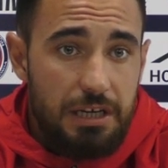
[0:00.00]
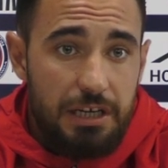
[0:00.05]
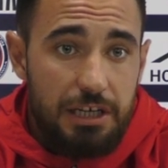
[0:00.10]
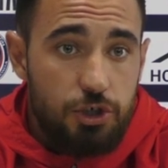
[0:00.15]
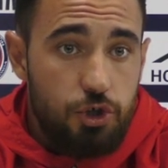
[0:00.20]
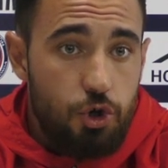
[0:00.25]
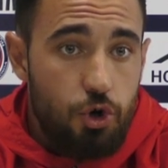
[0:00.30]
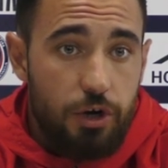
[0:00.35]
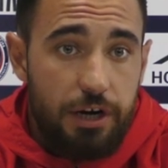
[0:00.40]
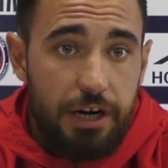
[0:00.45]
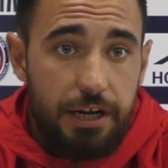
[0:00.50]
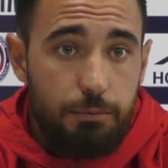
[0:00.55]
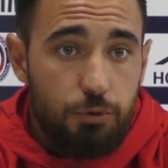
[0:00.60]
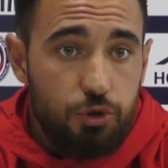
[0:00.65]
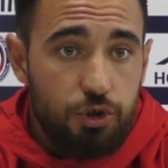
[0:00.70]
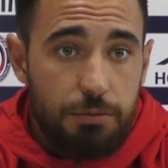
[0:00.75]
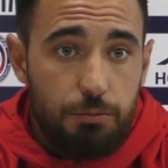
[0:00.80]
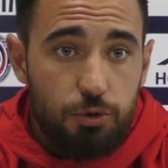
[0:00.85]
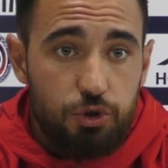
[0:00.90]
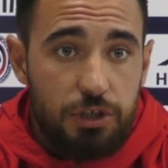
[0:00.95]
y solo
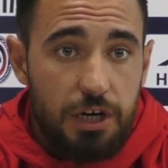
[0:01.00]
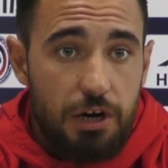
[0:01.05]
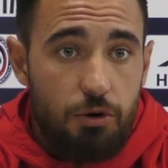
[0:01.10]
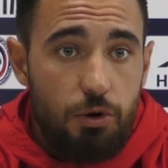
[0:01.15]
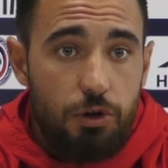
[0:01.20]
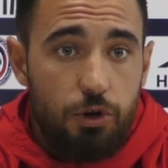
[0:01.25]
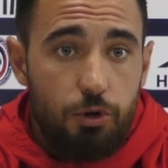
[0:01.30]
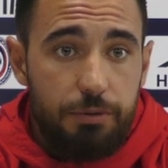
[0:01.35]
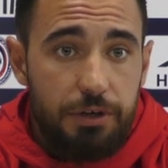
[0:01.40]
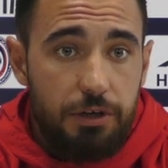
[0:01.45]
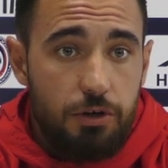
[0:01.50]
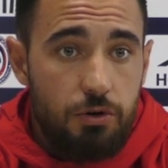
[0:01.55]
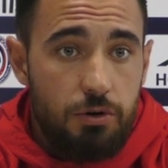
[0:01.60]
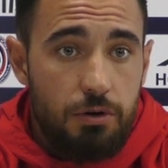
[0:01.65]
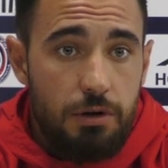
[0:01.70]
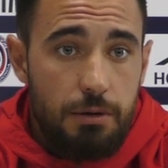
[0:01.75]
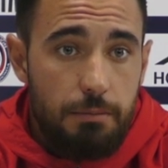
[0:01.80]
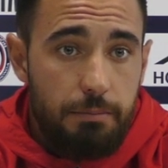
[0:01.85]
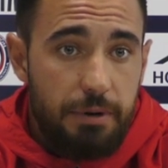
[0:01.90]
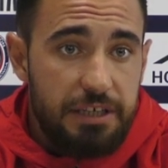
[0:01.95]
queremos demostrarlo el
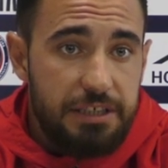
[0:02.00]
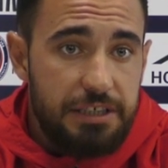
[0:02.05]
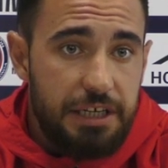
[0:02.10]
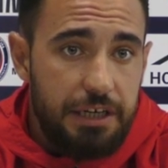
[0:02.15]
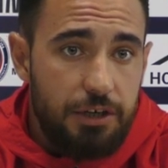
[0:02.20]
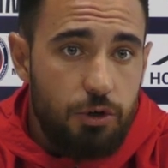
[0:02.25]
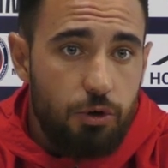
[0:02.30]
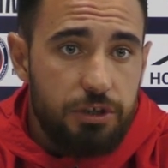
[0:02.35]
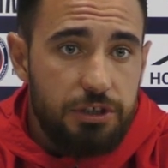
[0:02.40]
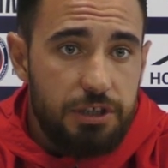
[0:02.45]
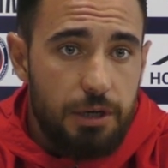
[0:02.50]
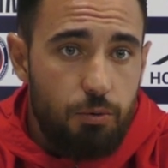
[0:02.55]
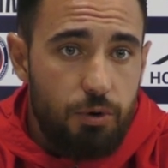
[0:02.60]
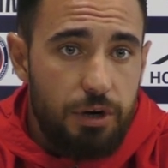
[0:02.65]
domingo para seguir con esta